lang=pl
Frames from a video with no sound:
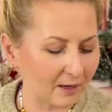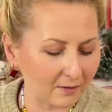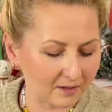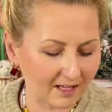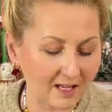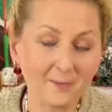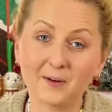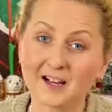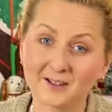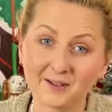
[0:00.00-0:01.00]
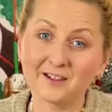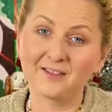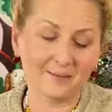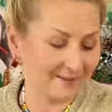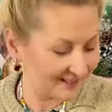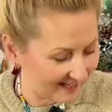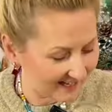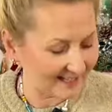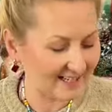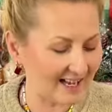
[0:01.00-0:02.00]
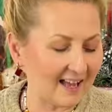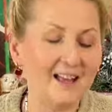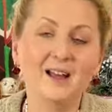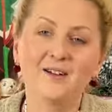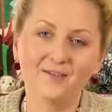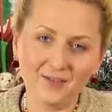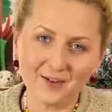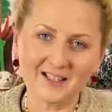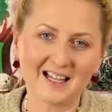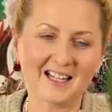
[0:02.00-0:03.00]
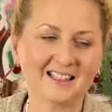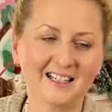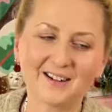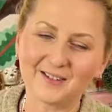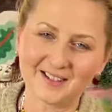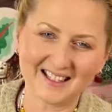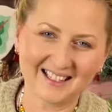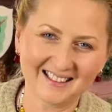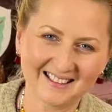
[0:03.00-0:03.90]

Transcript: gałązkę i pokazuję Wam technikę wiązania tej gałązki.